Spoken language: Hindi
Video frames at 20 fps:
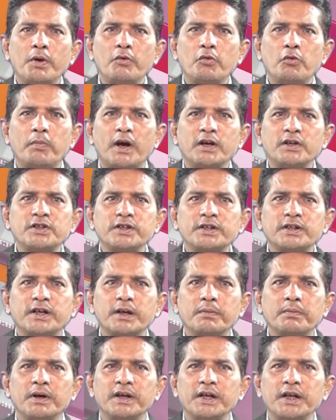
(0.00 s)
में विभाजित
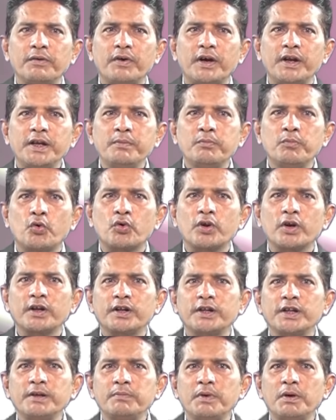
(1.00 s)
कर बहने वाली मोरना
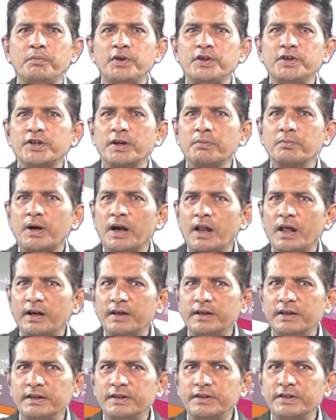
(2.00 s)
नदी में भीषण बाढ़ आ
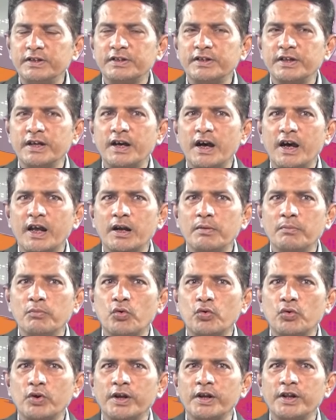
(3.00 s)
गई जिसके कारण
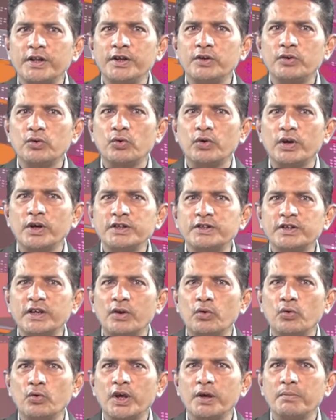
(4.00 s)
मोरना नदी को कई
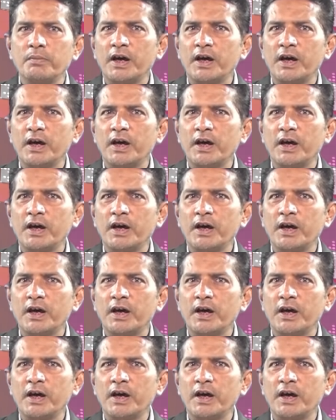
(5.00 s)
सालों के